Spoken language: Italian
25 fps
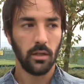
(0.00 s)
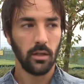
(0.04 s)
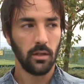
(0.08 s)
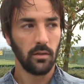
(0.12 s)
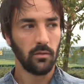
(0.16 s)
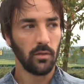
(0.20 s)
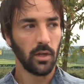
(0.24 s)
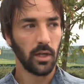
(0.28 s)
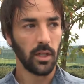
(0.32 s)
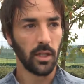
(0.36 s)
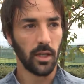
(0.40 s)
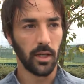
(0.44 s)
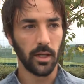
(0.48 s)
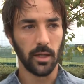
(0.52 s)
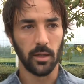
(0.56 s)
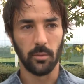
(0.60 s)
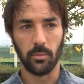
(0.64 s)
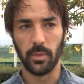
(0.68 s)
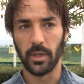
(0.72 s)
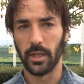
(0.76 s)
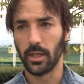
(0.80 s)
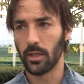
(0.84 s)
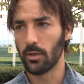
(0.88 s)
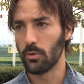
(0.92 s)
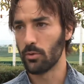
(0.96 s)
vada anche
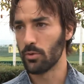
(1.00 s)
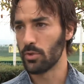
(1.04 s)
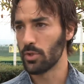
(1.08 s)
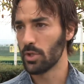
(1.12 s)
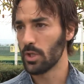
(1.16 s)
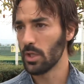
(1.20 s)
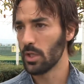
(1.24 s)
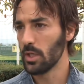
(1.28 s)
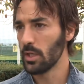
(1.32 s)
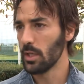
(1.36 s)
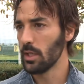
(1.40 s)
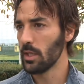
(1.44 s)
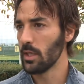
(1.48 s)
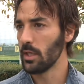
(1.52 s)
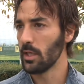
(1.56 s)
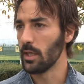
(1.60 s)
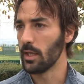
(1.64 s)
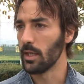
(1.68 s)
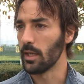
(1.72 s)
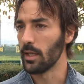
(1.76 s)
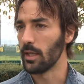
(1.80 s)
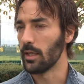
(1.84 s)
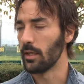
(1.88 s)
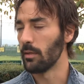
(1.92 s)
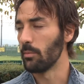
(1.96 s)
bene così,
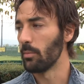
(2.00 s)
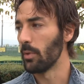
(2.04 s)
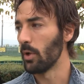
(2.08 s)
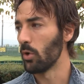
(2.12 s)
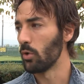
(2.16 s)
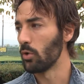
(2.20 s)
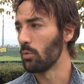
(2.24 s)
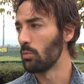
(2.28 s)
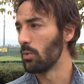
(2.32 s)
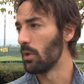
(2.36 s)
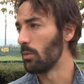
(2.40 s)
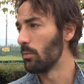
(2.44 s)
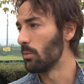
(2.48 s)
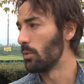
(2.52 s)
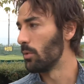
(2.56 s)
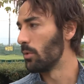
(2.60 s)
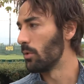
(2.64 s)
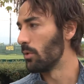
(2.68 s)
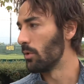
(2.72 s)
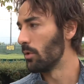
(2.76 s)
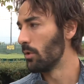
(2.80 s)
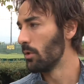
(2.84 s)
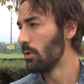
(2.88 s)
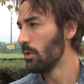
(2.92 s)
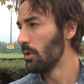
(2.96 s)
e però
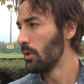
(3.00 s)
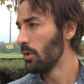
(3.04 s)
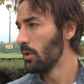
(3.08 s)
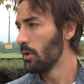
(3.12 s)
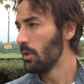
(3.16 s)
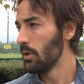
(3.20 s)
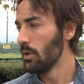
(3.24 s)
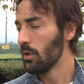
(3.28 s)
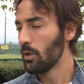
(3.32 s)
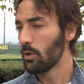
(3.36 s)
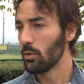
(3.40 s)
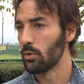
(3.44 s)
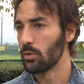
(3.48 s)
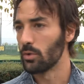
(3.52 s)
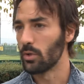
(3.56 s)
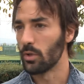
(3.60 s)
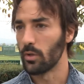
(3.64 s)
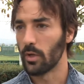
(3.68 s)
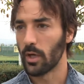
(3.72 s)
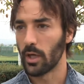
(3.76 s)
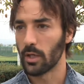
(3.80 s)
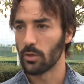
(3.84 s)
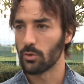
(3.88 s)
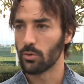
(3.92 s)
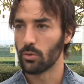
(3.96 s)
dobbiamo
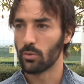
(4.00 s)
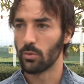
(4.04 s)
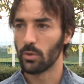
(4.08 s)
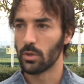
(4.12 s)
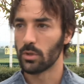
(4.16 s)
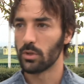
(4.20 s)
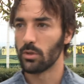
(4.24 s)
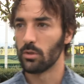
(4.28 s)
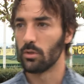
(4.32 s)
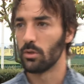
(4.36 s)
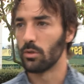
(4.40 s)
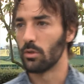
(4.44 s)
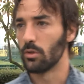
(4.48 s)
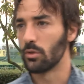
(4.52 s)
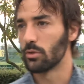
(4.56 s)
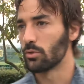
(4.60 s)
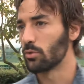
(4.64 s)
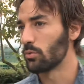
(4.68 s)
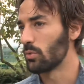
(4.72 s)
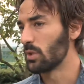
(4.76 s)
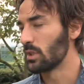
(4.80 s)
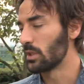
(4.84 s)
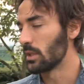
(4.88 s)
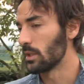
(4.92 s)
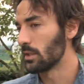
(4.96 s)
continuare su, questo, su
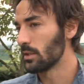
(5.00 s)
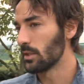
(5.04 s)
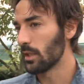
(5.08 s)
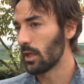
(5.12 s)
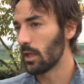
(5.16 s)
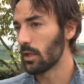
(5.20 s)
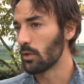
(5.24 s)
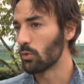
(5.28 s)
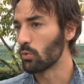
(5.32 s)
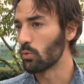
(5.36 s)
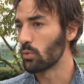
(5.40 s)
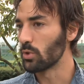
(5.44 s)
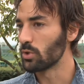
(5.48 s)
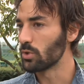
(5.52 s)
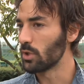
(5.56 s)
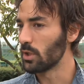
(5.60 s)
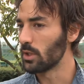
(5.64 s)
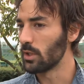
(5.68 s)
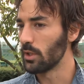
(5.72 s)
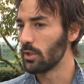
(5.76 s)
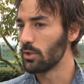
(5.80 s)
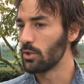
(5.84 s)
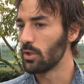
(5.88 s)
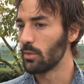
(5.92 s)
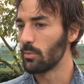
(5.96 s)
questa strada con questo
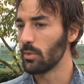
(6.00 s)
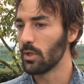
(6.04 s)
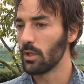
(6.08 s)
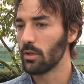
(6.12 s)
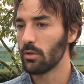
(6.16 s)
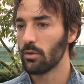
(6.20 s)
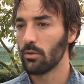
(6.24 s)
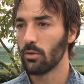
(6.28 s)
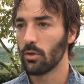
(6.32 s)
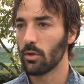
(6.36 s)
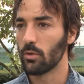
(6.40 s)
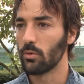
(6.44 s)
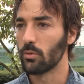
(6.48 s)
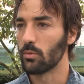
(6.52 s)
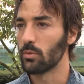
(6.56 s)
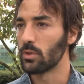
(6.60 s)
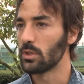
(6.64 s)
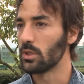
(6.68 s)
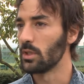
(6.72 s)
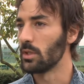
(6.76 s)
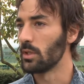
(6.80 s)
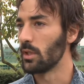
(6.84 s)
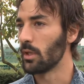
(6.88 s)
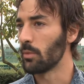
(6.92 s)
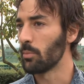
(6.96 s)
atteggiamento e con
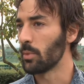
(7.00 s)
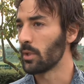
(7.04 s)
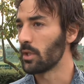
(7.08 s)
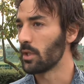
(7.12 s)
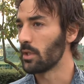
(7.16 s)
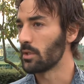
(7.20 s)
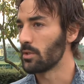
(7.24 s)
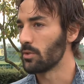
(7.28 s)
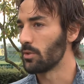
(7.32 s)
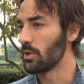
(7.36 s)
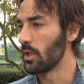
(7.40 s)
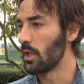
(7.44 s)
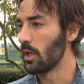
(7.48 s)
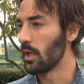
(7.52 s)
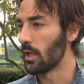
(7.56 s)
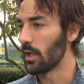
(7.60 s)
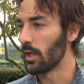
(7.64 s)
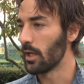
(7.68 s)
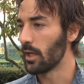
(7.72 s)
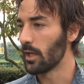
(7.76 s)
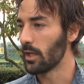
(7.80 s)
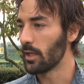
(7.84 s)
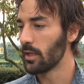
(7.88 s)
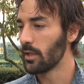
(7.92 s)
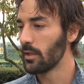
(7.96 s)
questa interpretazione della
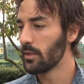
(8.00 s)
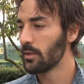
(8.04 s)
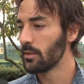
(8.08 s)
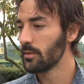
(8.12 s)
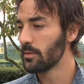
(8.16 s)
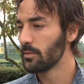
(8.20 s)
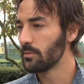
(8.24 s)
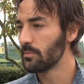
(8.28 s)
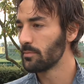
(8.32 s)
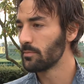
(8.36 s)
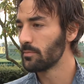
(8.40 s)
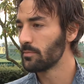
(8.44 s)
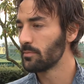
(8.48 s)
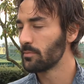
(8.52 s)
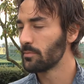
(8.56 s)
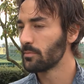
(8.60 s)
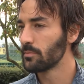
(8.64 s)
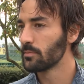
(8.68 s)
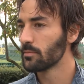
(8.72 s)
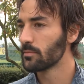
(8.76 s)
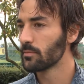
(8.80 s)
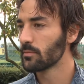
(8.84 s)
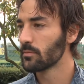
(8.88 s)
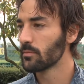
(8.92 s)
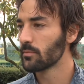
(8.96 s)
gara. Senti, ha
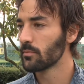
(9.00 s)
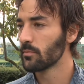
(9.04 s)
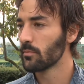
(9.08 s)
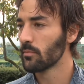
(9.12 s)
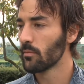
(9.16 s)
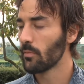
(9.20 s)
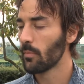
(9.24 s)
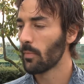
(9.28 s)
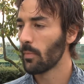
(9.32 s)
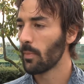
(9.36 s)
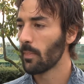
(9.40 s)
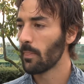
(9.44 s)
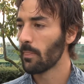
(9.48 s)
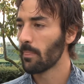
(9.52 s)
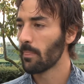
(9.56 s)
fatto gol Gobbi,